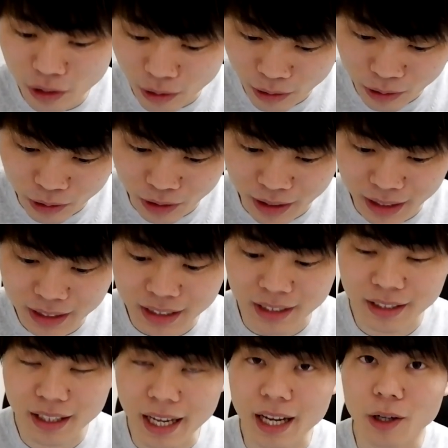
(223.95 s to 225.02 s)
届くことになっ
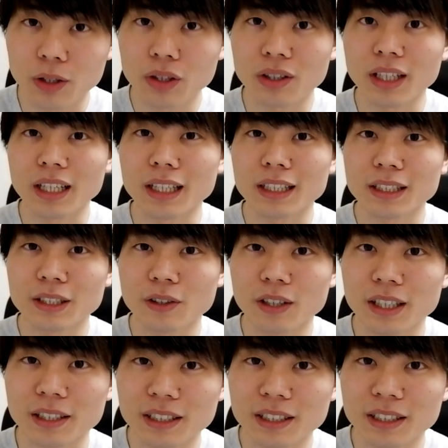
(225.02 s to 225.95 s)
ちゃって、本当にすご